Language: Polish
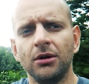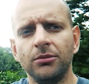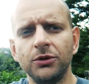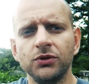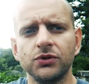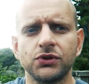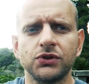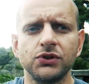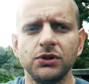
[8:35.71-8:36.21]

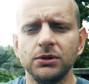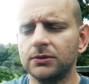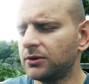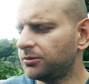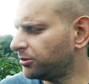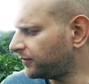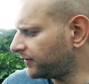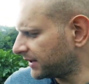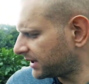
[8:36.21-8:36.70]
Minus kostiumu
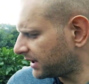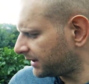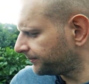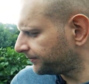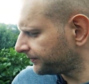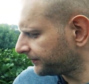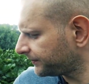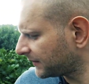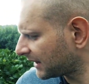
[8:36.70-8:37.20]
do pływania
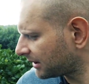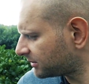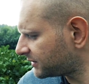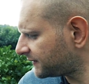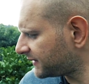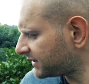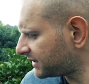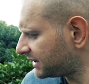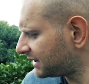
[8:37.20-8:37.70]

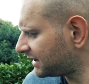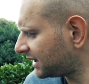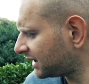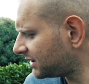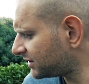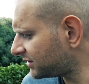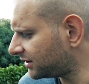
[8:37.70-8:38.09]
przeważnie jest taki,